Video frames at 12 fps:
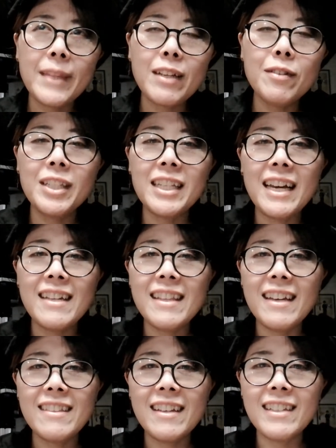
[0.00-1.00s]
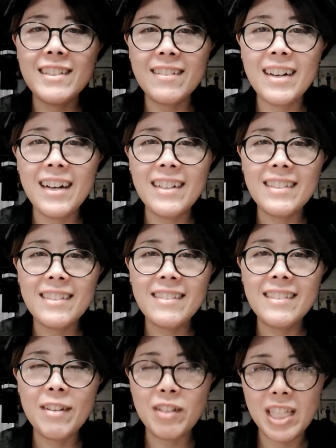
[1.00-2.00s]
空気感であったりとか
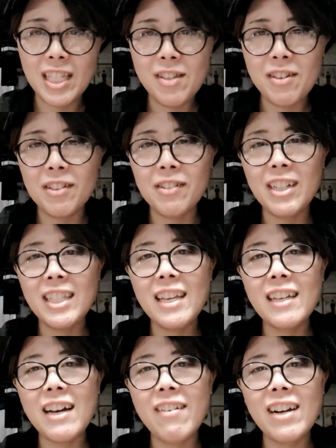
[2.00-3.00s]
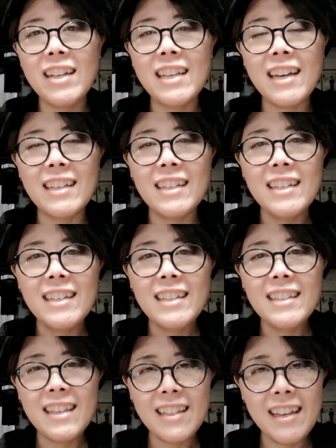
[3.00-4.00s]
値打ちというのはね変わらない
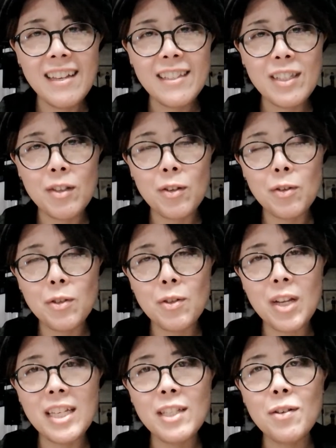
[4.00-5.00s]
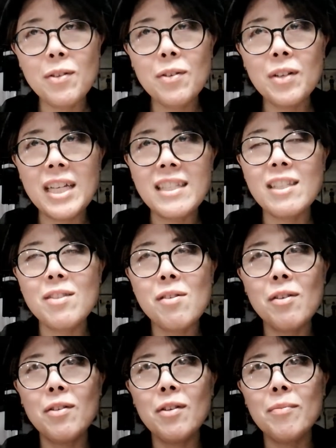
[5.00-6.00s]
でね、その、それ以上の価値と
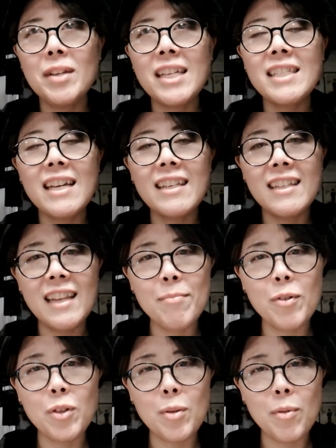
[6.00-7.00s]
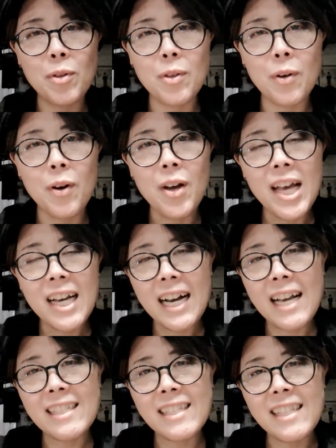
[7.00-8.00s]
いうのを皆さんにね、もっともっと
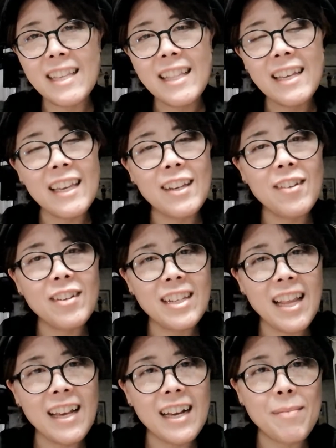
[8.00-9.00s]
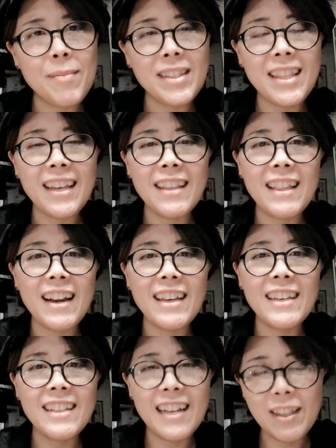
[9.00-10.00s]
感じていただけるようにね、頑張っていけたら
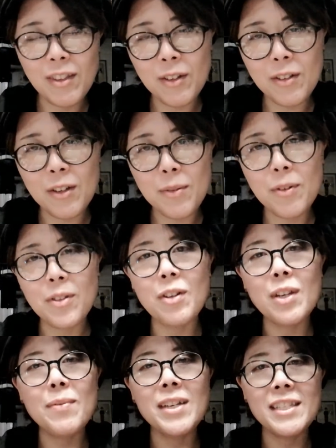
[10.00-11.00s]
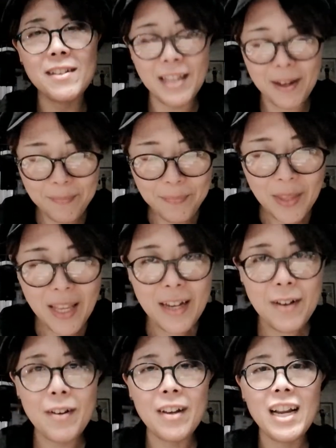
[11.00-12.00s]
いいなというふうに思っておりますので、
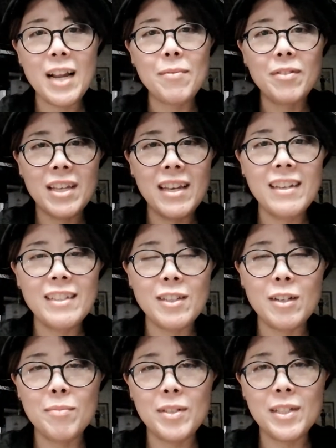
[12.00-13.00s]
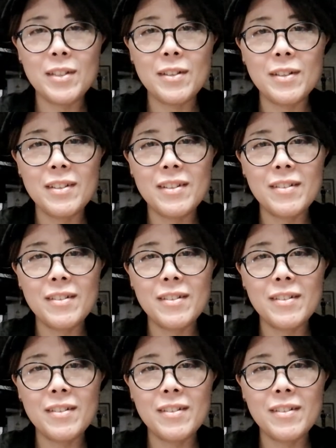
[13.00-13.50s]
これからもね、スロミジック、